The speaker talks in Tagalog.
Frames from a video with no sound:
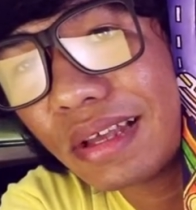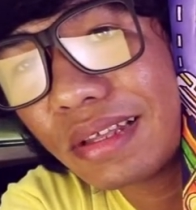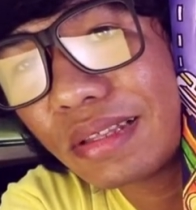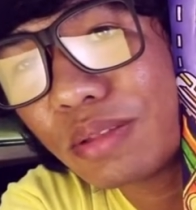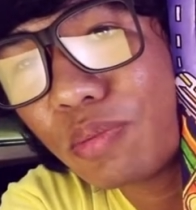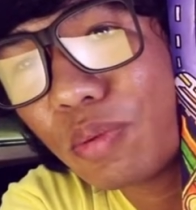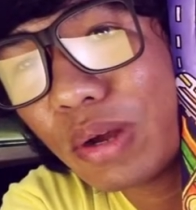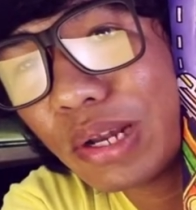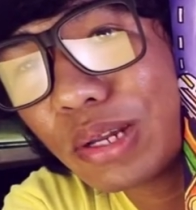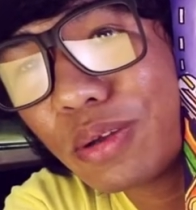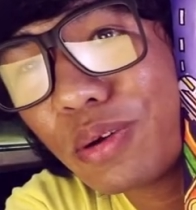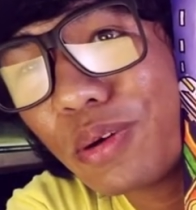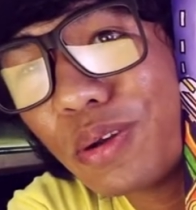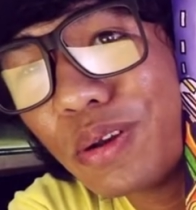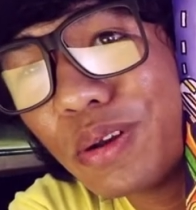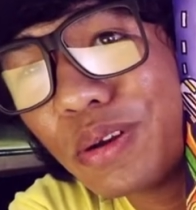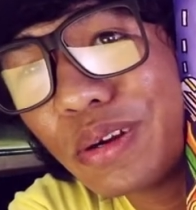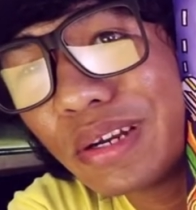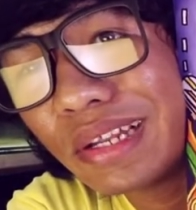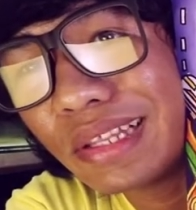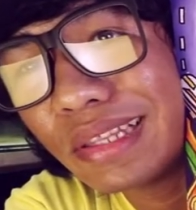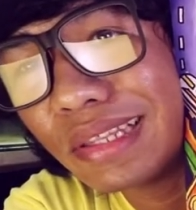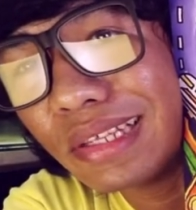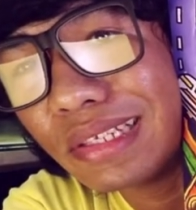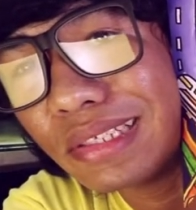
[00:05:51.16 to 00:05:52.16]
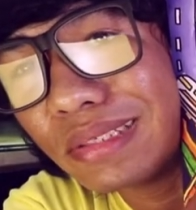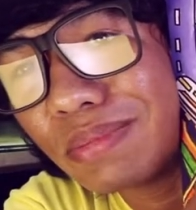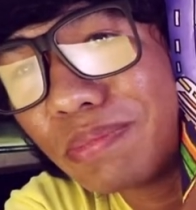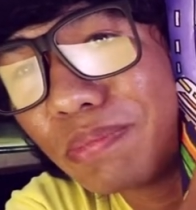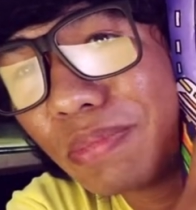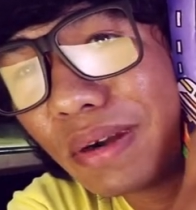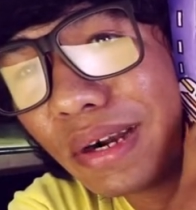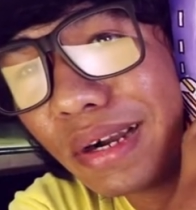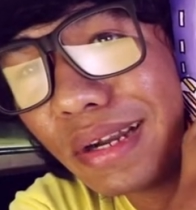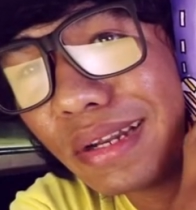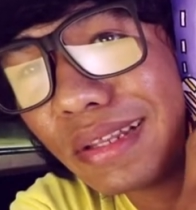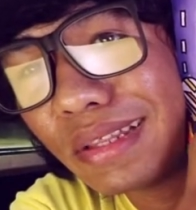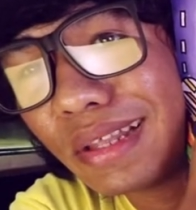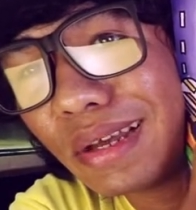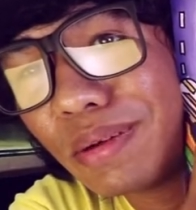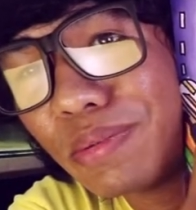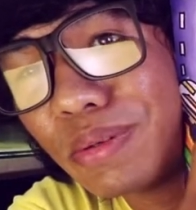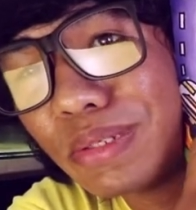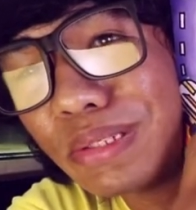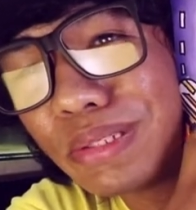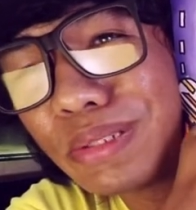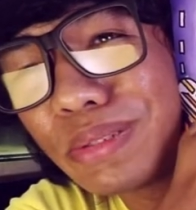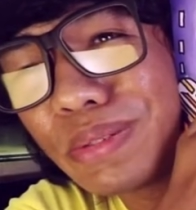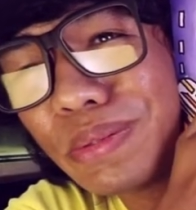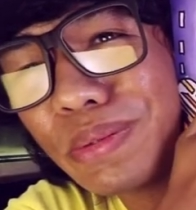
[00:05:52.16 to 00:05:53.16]
while coloring this part, I
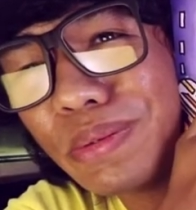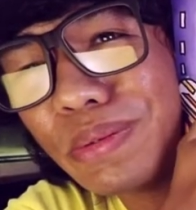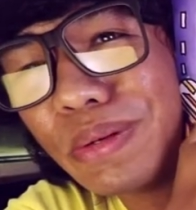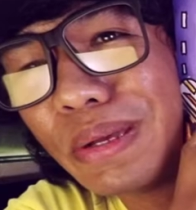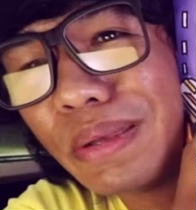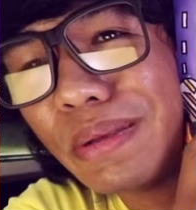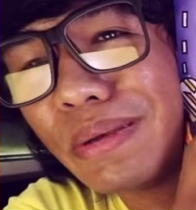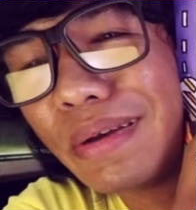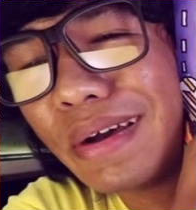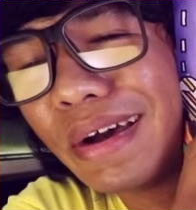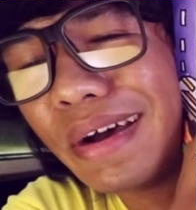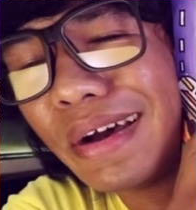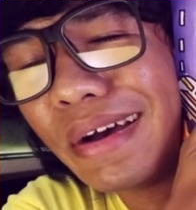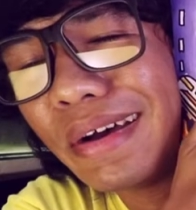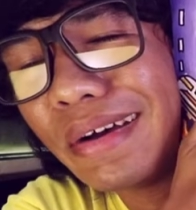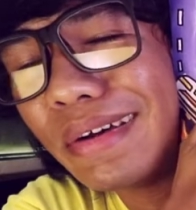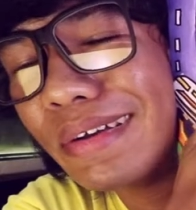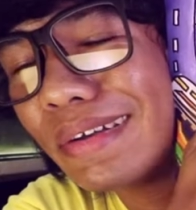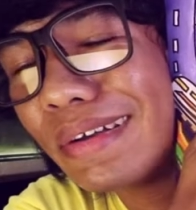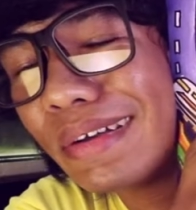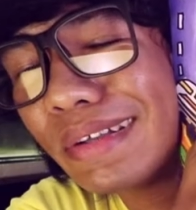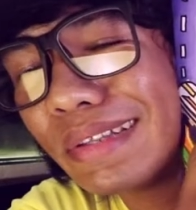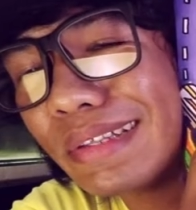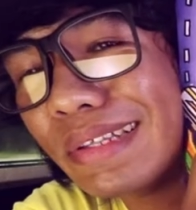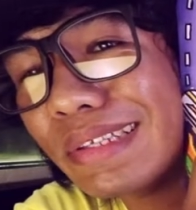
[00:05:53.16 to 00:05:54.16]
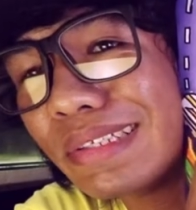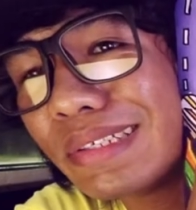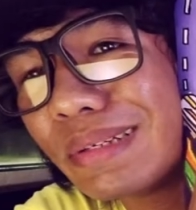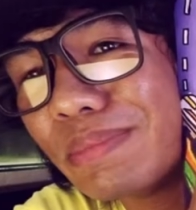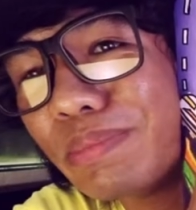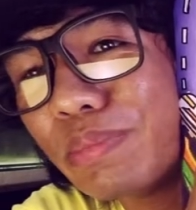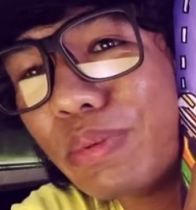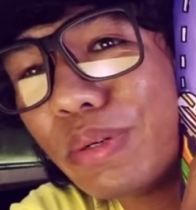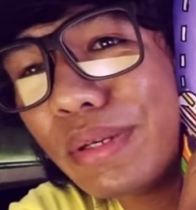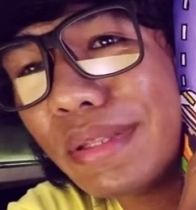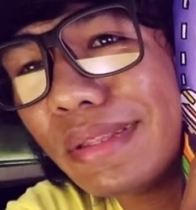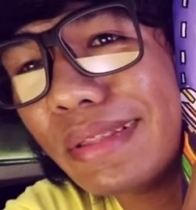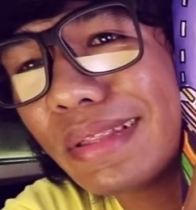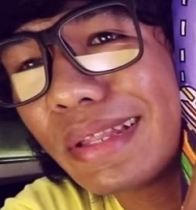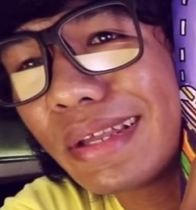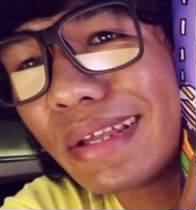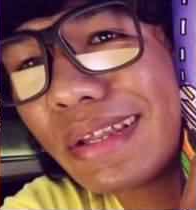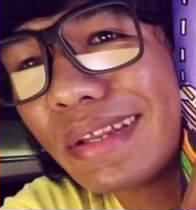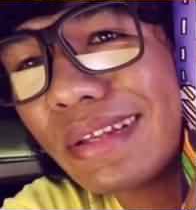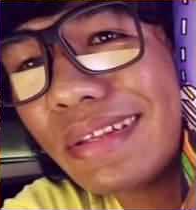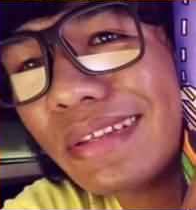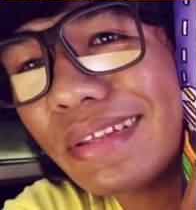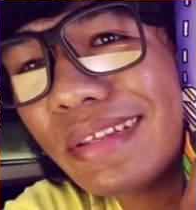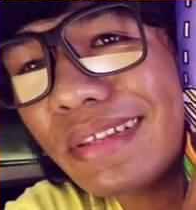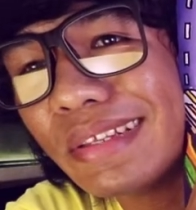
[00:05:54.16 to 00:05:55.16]
was so uh, disappointed.